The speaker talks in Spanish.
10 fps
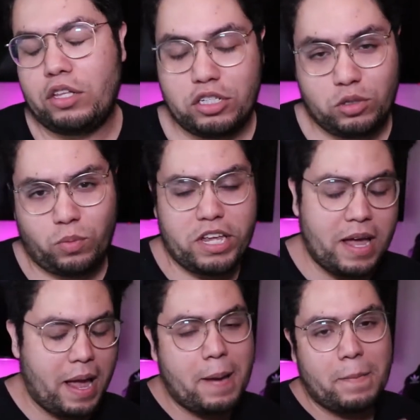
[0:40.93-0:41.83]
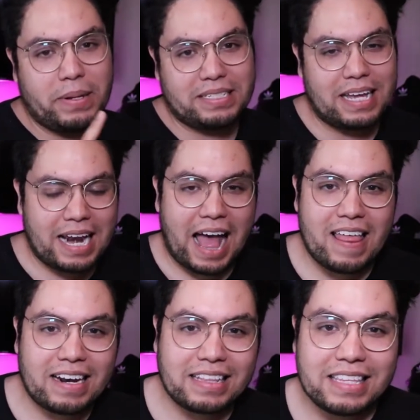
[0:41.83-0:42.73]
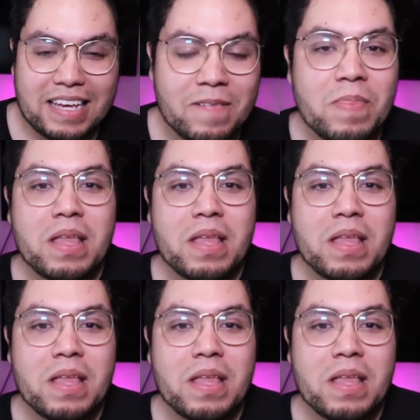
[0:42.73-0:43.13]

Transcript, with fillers: Entonces voy a empezar a darte